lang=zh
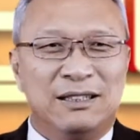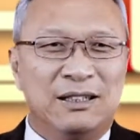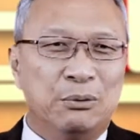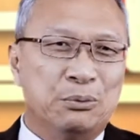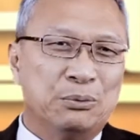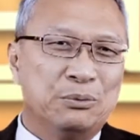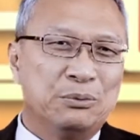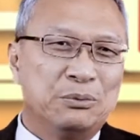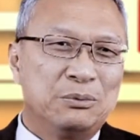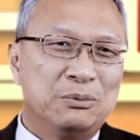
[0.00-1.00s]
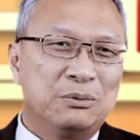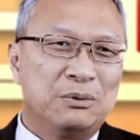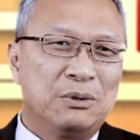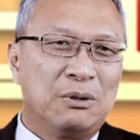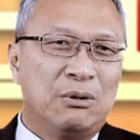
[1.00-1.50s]
第五，
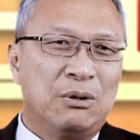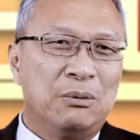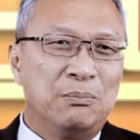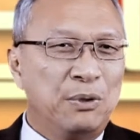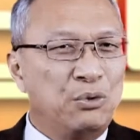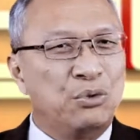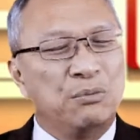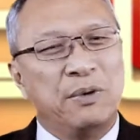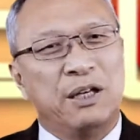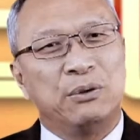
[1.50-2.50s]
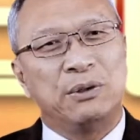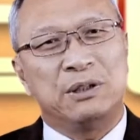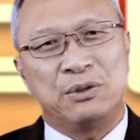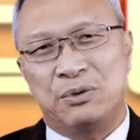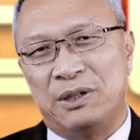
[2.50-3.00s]
必须面对
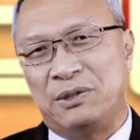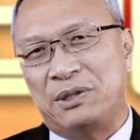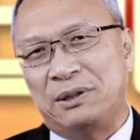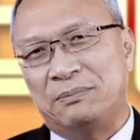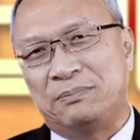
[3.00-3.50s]
的选择。